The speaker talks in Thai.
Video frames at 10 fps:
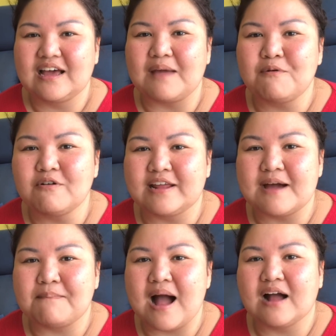ไอ้พวกเนี้ย
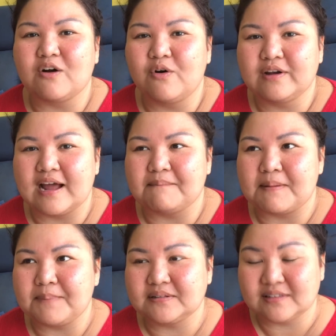บางคนอ่ะ มั
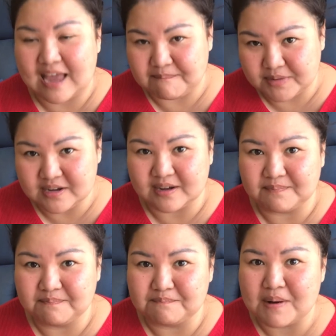นเป็นสแกมเมอร์
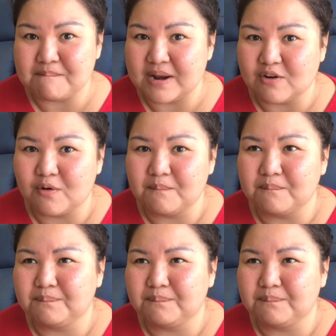มันเป็นคน